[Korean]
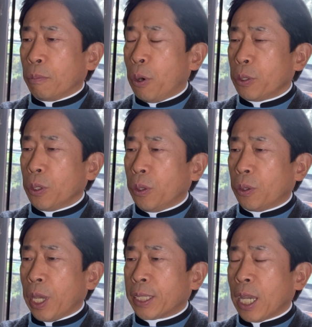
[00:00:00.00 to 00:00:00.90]

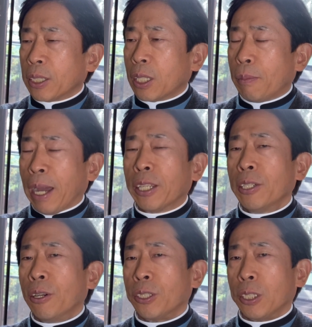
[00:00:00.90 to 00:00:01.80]
폭력의 상승을
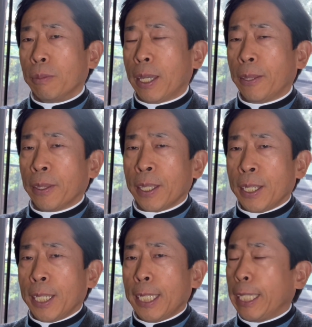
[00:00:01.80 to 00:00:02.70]
막는 것이지만
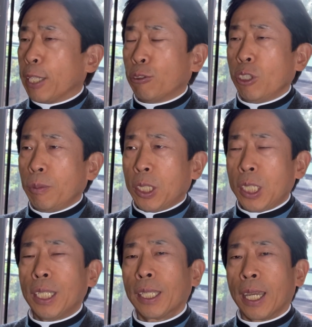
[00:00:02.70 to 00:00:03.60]
예수님의
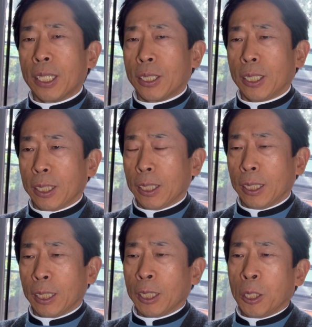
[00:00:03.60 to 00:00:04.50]
신약의
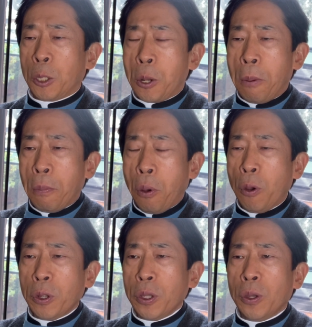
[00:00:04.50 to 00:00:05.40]
가치는
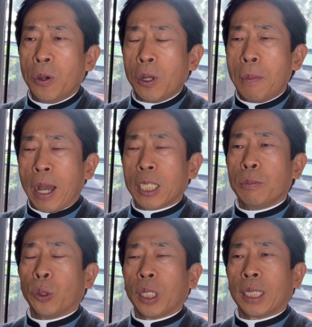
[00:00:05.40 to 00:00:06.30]
폭력을 막지
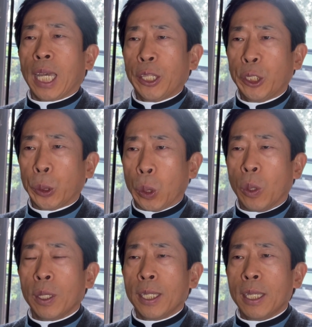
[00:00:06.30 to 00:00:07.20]
못했다
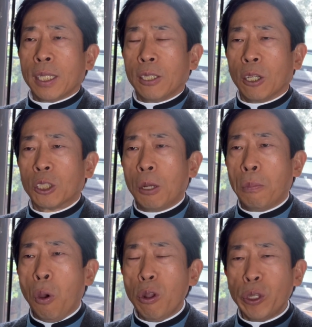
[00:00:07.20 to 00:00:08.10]
하더라도
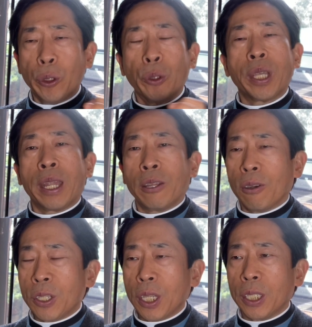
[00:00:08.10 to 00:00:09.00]
그것을 폭력으로 대하는
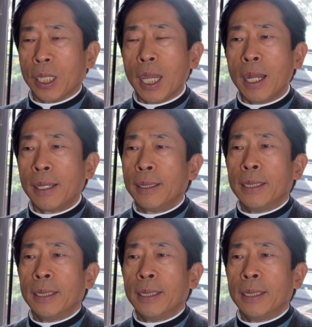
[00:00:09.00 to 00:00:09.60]
것이 아니라